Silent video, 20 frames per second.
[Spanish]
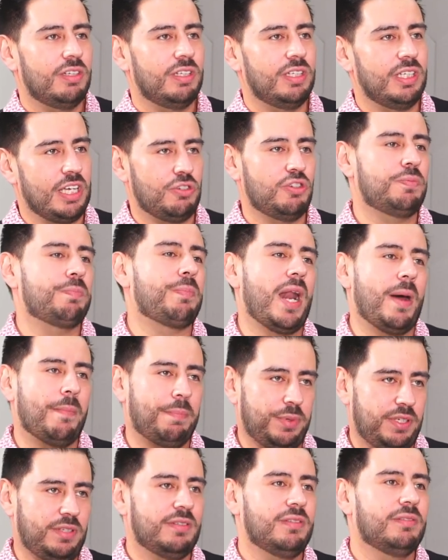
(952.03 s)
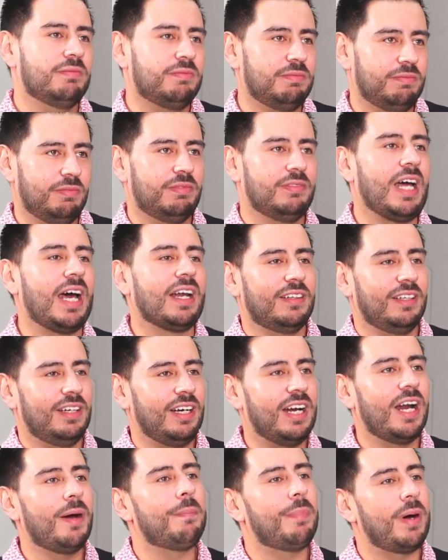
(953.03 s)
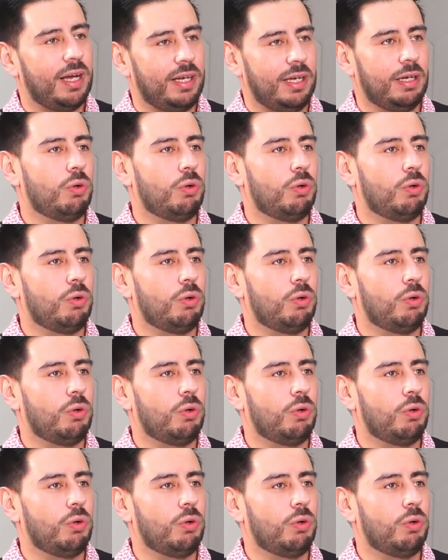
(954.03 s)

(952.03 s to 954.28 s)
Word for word: Y eso es para, pues, darte lana para